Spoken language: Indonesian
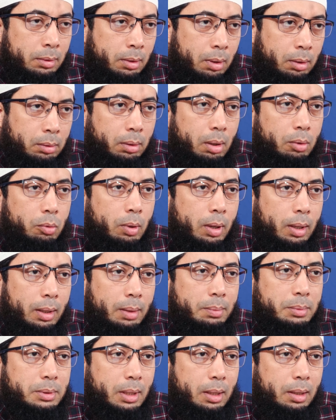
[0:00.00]
Allah
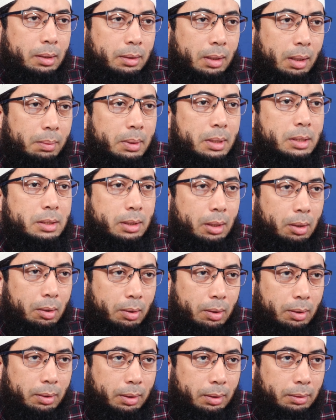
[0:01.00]
alam saran kami
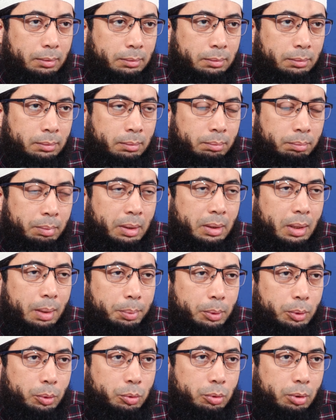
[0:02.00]
istikharakan. Minta
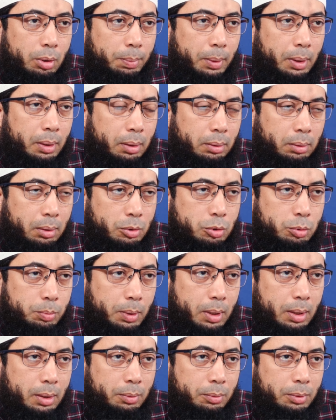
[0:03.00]
petunjuk kepada Allah
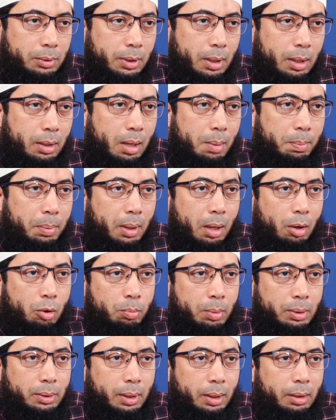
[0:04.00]
Subhanahu wa taala apakah
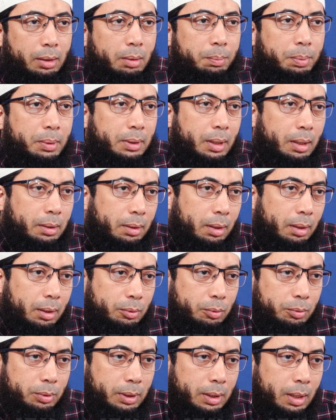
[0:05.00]
rumah tangga ini dipertahankan
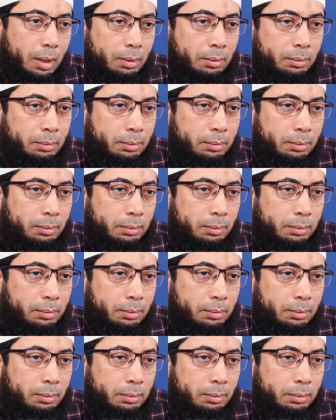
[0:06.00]
atau tidak.